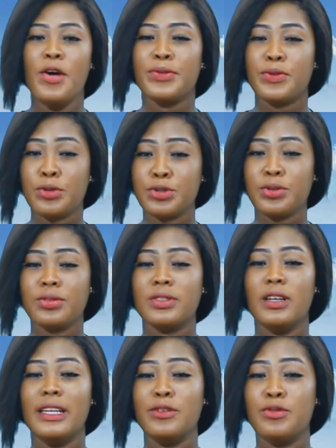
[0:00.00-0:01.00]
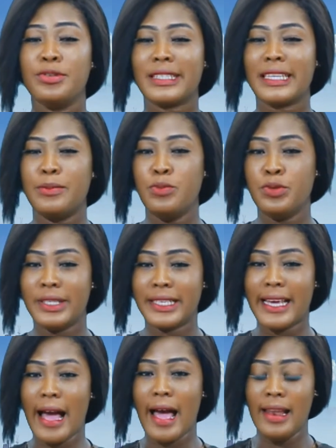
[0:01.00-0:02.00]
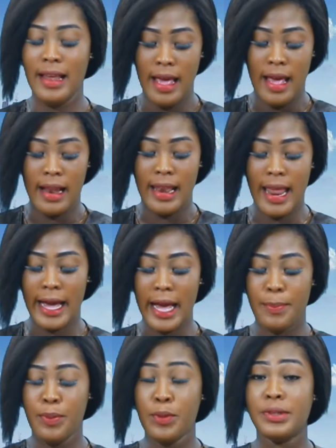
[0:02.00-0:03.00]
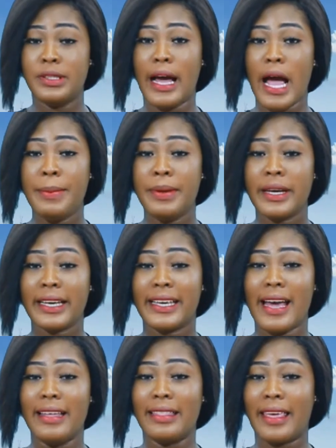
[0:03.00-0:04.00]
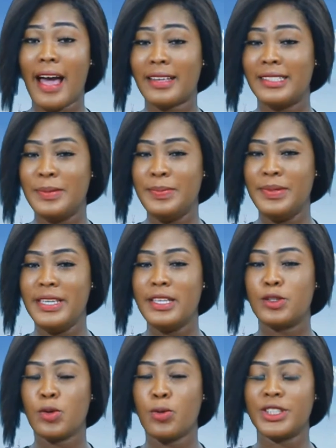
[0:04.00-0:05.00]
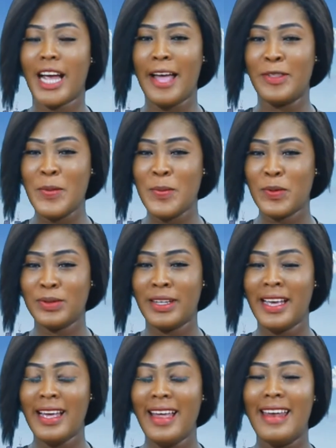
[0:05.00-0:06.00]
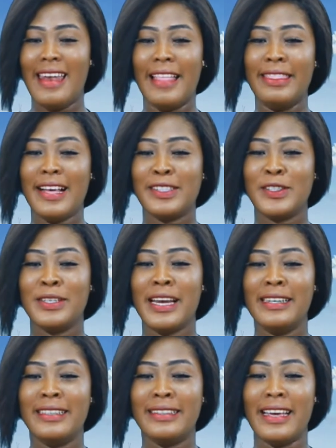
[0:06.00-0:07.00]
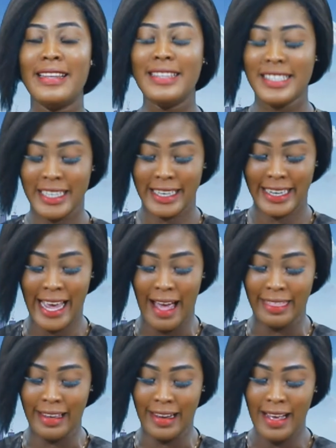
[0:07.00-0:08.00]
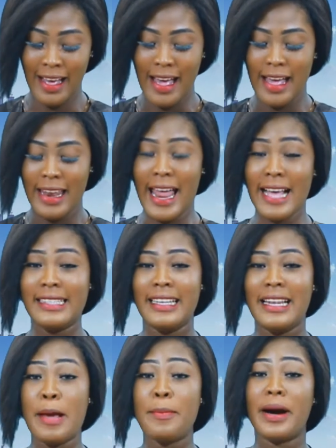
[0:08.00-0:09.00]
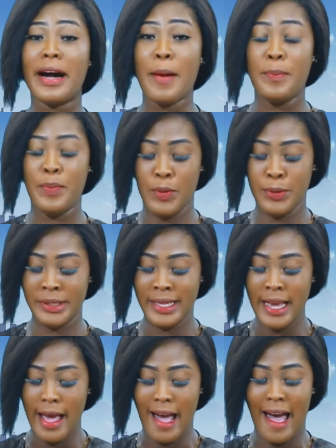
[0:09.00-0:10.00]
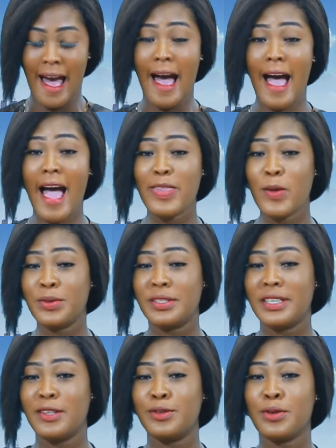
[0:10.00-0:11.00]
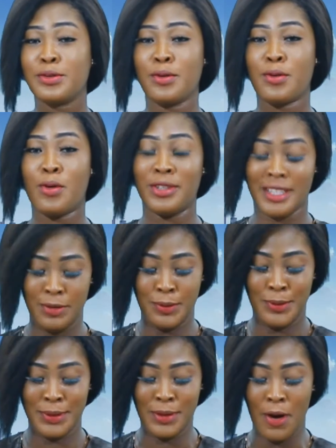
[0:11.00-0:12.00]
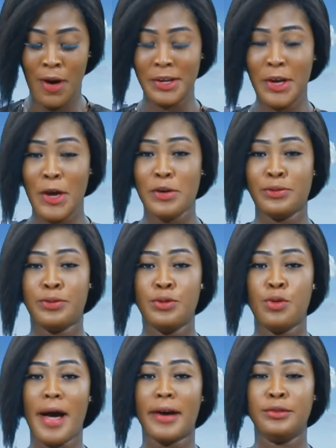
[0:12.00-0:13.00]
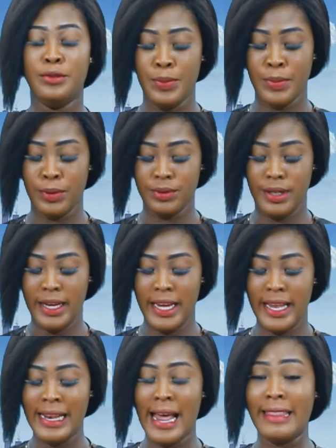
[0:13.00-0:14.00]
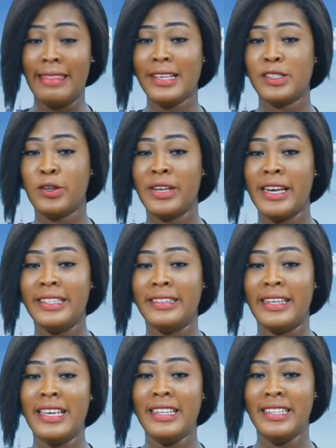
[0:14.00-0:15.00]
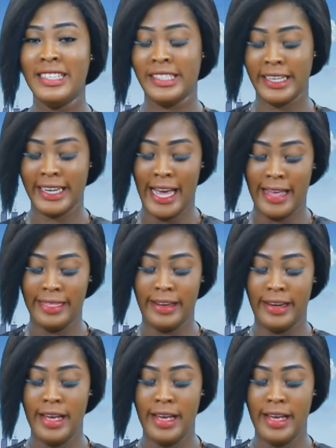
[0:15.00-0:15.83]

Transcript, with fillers: Toujours dans l'industrie musicale, la rappeuse américaine Cardi B songe à demander la nationalité nigériane. La célèbre rappeuse a annoncé sur son compte Twitter vouloir demander la nationalité nigériane.